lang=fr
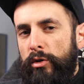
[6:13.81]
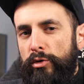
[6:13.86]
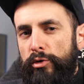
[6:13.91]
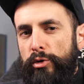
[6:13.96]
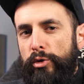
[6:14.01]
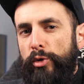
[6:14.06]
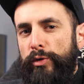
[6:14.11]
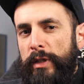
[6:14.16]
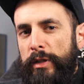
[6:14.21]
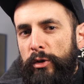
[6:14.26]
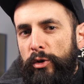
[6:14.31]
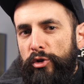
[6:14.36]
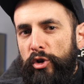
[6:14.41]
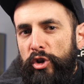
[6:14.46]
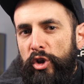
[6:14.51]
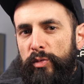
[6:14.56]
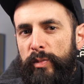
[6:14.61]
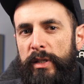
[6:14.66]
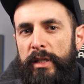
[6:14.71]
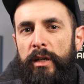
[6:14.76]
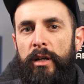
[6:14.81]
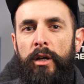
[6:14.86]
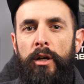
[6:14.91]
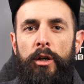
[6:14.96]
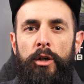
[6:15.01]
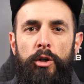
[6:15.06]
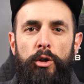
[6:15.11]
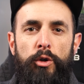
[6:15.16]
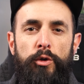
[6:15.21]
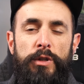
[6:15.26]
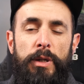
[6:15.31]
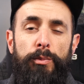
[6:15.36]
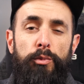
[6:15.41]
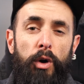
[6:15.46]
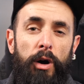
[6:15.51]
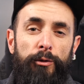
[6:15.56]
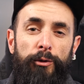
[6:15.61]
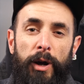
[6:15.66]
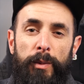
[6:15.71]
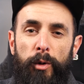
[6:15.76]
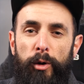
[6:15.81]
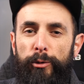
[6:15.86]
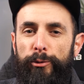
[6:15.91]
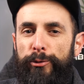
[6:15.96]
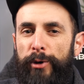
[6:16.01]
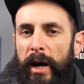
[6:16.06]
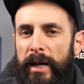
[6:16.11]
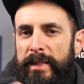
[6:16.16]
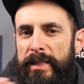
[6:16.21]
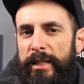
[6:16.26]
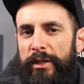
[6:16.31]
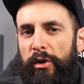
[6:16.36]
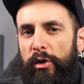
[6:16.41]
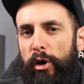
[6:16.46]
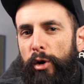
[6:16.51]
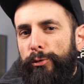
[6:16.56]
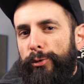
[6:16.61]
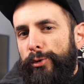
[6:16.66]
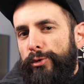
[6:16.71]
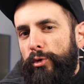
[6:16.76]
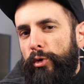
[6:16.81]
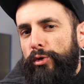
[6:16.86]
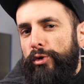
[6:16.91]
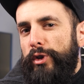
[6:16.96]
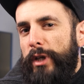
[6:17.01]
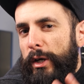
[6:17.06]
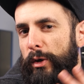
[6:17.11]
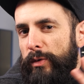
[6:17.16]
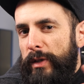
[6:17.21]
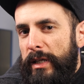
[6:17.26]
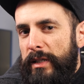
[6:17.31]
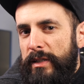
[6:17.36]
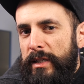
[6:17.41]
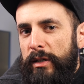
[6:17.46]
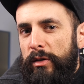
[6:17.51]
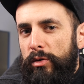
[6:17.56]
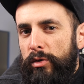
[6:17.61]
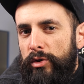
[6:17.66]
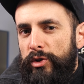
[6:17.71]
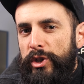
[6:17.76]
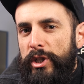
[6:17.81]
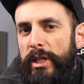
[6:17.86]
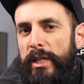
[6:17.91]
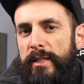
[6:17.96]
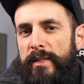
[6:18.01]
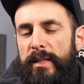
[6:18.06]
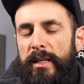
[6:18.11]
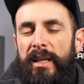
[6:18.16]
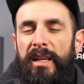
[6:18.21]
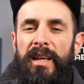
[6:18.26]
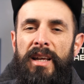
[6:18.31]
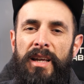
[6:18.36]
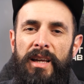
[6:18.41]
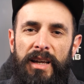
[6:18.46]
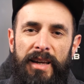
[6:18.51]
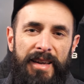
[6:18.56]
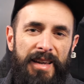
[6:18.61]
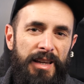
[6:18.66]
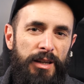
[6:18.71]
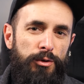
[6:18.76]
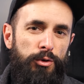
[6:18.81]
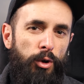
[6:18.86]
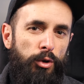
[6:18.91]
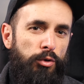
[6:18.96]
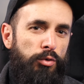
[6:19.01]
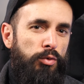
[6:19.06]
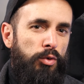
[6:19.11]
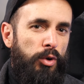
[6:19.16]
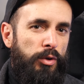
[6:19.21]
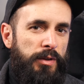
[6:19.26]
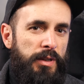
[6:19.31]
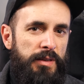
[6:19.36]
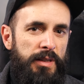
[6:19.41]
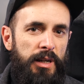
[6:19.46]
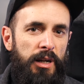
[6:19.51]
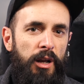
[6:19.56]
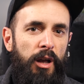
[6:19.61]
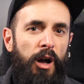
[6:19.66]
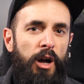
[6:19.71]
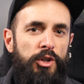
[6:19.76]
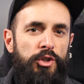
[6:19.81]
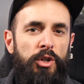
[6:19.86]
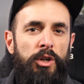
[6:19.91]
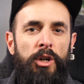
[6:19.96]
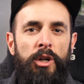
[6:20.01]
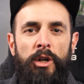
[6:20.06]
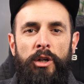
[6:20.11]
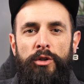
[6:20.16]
Du côté de l'autonomie, euh, ça pourra vraiment varier en fonction de la connectique utilisée et surtout euh, des éclairages.